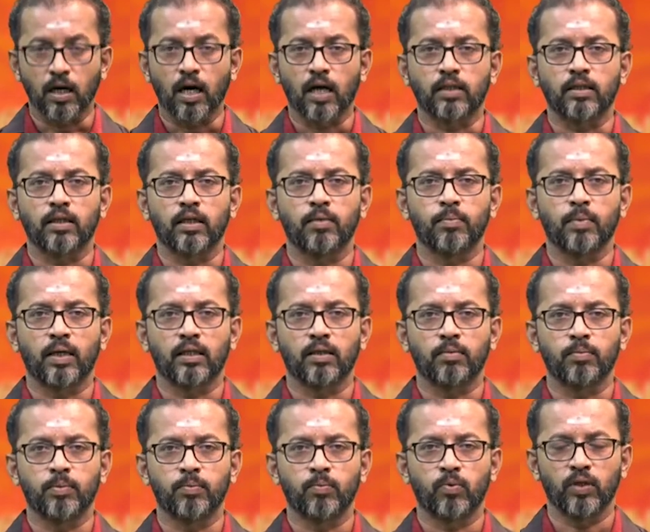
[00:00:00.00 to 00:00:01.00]
கார்த்திகை
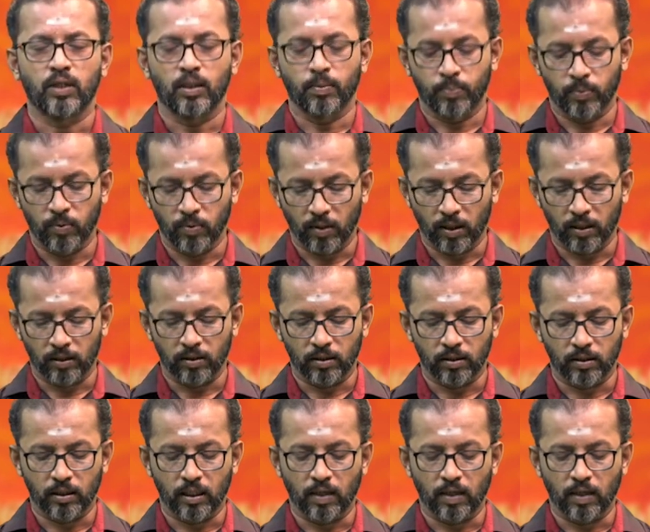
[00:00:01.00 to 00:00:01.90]
மாதமும் முடிய போகிறது